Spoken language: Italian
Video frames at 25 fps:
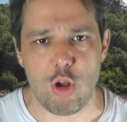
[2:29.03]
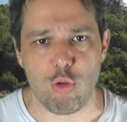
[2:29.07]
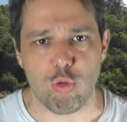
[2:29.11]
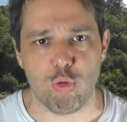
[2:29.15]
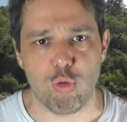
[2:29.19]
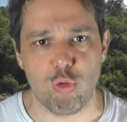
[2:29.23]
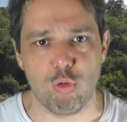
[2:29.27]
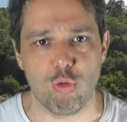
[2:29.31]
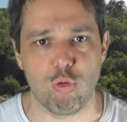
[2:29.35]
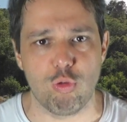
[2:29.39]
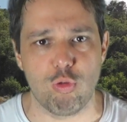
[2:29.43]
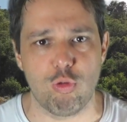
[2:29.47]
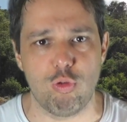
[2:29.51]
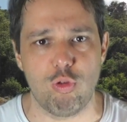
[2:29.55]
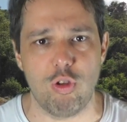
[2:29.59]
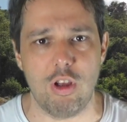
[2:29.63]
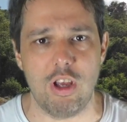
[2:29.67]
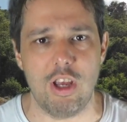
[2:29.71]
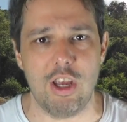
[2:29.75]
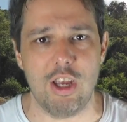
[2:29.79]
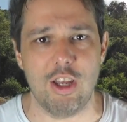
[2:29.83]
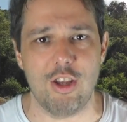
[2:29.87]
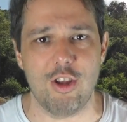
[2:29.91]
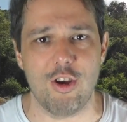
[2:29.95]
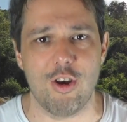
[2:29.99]
un
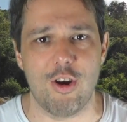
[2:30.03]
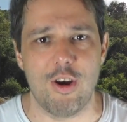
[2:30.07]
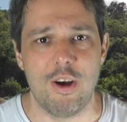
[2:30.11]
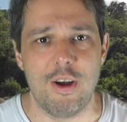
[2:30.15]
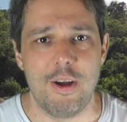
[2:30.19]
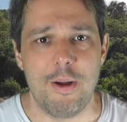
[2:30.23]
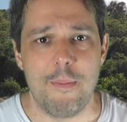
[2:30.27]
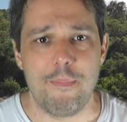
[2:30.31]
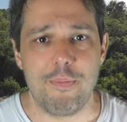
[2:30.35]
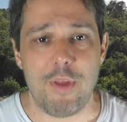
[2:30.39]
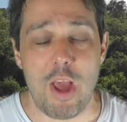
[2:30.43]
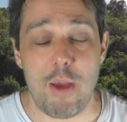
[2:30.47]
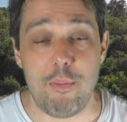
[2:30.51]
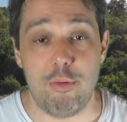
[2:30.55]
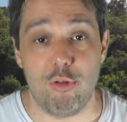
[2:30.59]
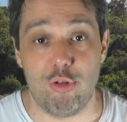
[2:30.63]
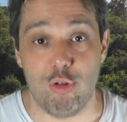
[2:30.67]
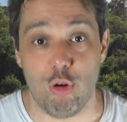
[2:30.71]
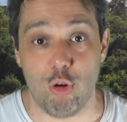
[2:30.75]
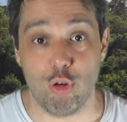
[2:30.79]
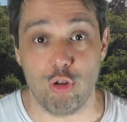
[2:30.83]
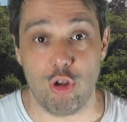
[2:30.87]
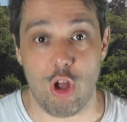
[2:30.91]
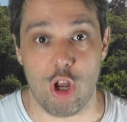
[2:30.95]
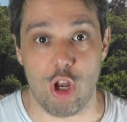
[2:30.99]
sussidio e
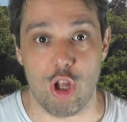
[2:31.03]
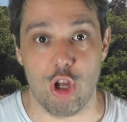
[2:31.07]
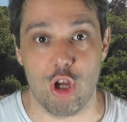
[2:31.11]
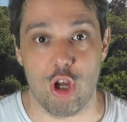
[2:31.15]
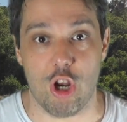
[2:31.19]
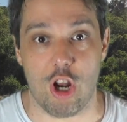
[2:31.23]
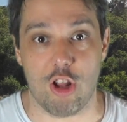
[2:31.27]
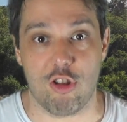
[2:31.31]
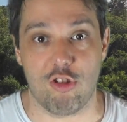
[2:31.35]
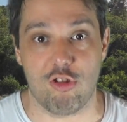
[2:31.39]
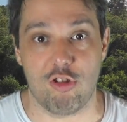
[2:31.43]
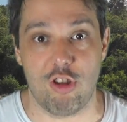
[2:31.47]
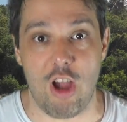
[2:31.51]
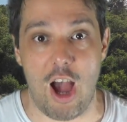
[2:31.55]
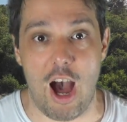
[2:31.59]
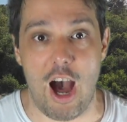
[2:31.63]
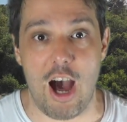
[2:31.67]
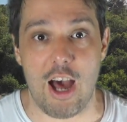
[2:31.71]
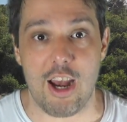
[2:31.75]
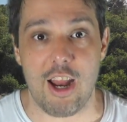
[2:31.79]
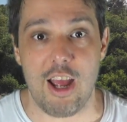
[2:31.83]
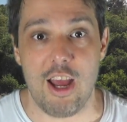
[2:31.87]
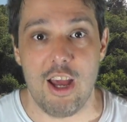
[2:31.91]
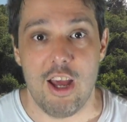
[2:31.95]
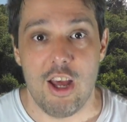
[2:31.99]
bisogna
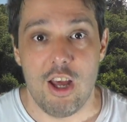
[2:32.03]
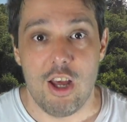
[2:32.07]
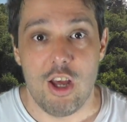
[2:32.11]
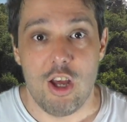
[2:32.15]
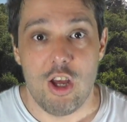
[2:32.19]
ringraziare